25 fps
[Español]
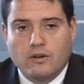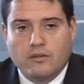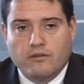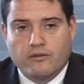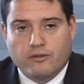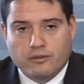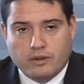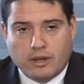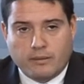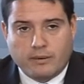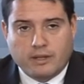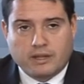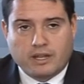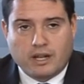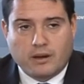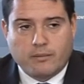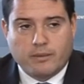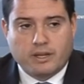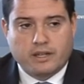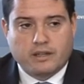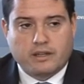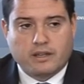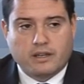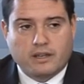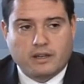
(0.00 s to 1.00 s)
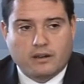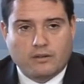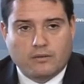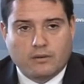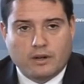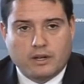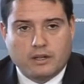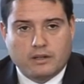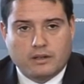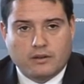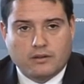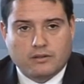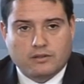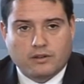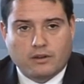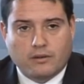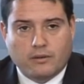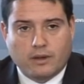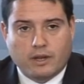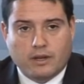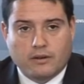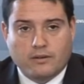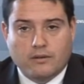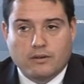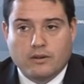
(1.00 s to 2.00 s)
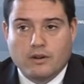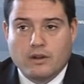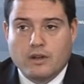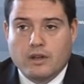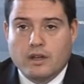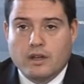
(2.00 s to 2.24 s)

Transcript: fundamentalmente Cularético Segoviano